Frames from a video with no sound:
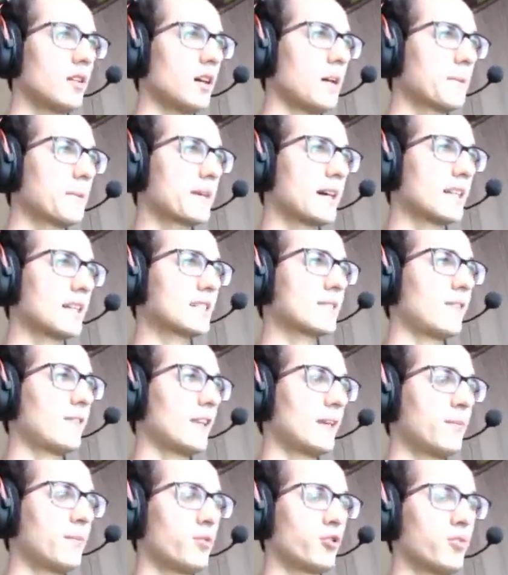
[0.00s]
Abi kask
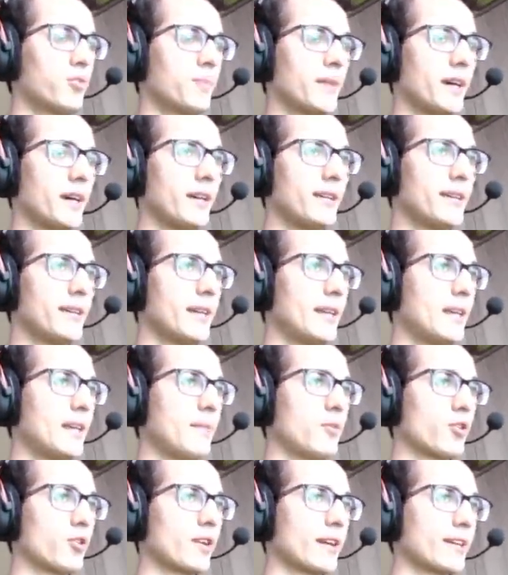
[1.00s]
falan buldum da
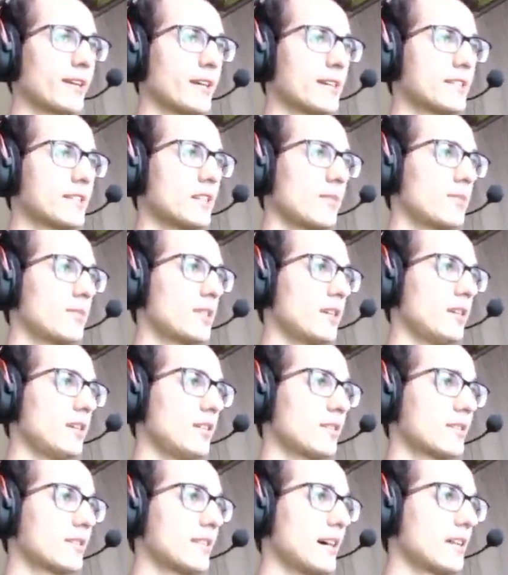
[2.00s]
yeleğim yok arkadaşlar. Bir de
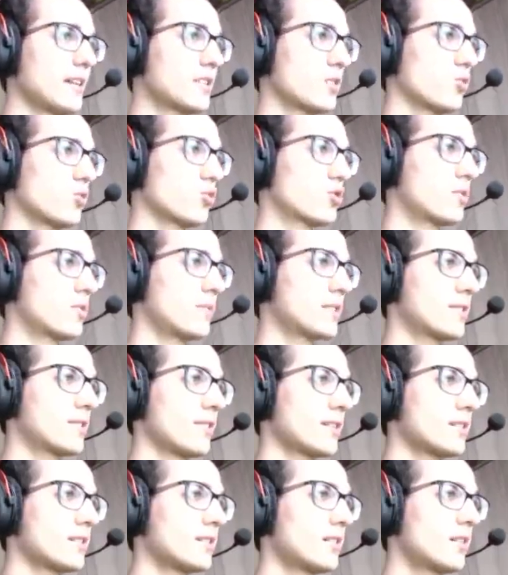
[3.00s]
sadece uzimiz
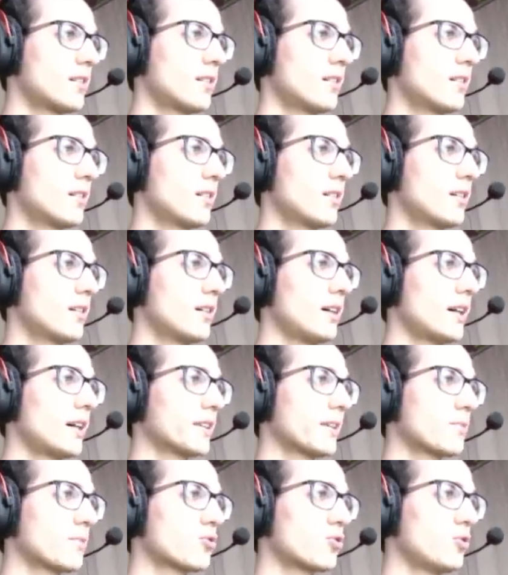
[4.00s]
var.
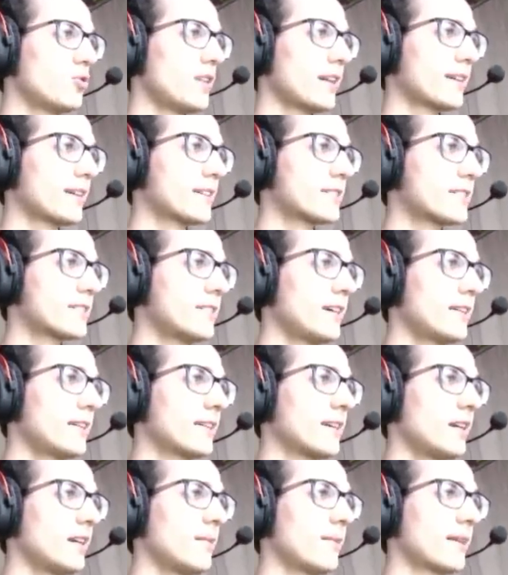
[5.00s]
Adam şunun arkasındaydı
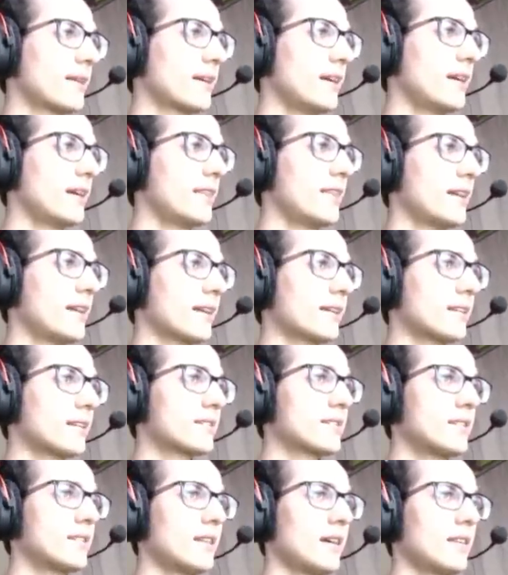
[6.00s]
galiba. Kayanın
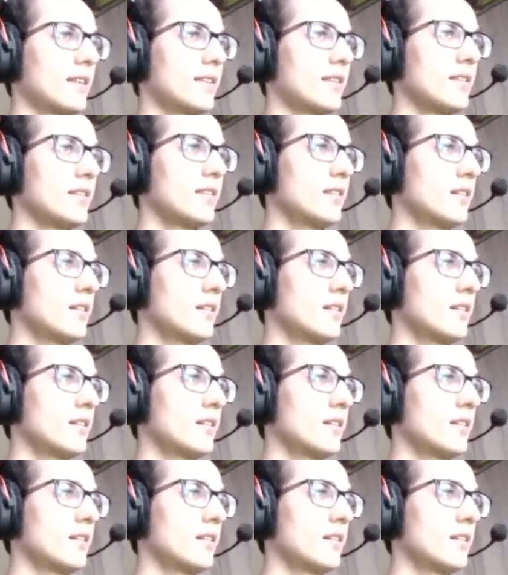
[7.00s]
arkasındaydı.